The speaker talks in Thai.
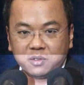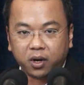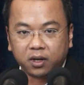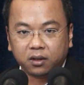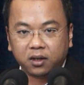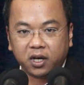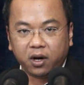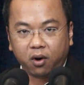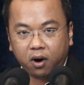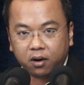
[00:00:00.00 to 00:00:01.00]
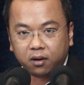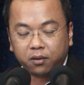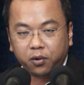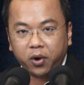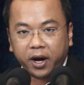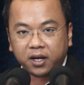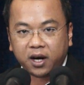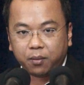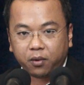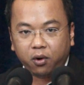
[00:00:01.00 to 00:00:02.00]
ส่วนเกี่ยวข้องรู้เห็น
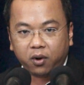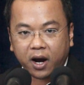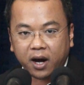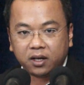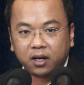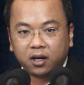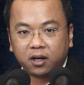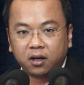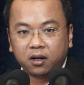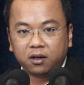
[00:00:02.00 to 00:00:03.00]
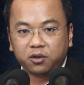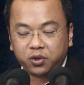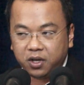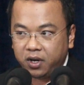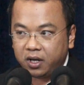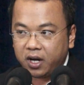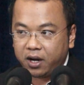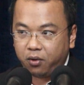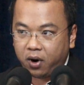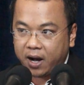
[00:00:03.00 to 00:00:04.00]
กับโครงการทุจริตใน
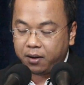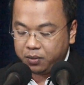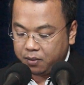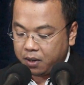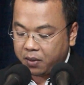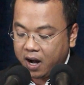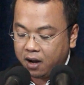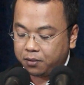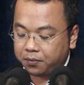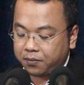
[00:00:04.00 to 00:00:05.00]
โครงการรับจำนำข้าว